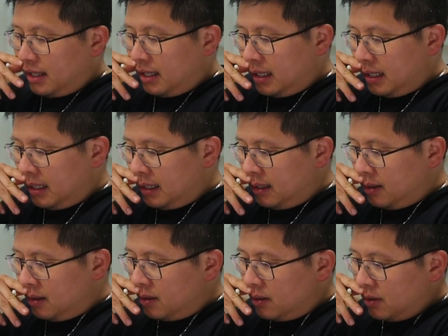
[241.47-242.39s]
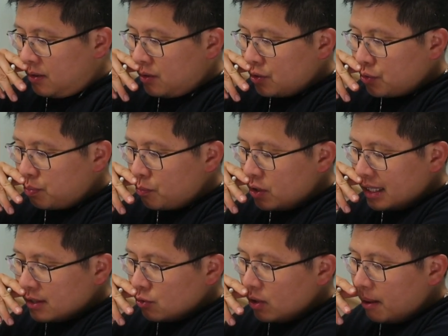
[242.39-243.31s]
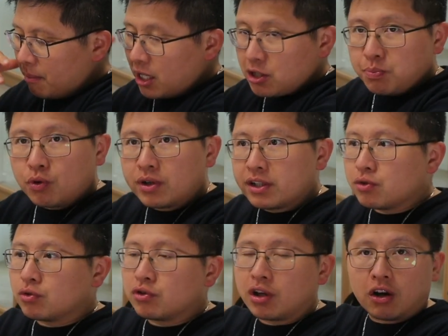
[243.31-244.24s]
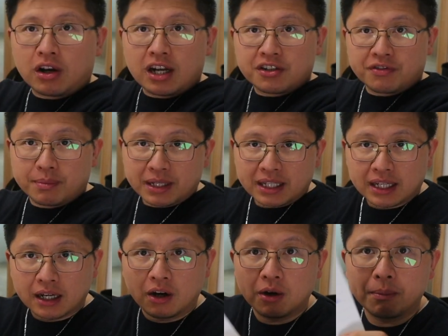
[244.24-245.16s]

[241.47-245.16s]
Et euh, je me laisse de la marge pour les autres. Alors là, je vais m'écrire